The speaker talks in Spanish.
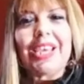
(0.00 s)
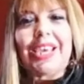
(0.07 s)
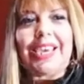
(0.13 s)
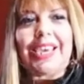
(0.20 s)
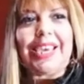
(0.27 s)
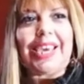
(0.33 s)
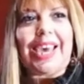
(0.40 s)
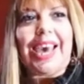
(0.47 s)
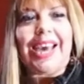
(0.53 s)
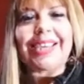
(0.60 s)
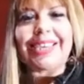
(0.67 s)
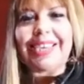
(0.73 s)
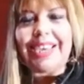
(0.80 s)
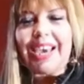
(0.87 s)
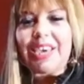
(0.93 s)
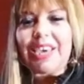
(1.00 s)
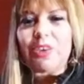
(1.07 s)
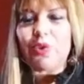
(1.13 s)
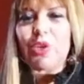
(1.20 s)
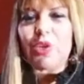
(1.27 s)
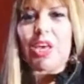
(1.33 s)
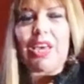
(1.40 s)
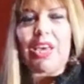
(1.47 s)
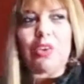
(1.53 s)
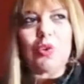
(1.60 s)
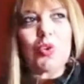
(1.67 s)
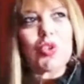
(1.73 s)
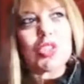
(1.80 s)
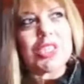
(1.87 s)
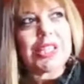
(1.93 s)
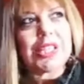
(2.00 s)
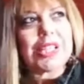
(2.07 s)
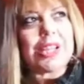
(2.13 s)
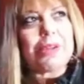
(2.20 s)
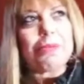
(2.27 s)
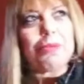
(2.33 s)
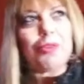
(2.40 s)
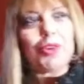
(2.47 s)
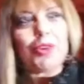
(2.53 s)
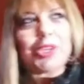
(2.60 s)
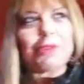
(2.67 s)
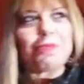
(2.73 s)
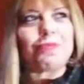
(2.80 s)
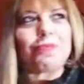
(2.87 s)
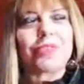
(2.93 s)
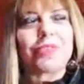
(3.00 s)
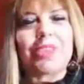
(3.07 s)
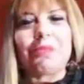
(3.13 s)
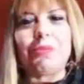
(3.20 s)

Eh, aquí hay un, hay un chiste muy,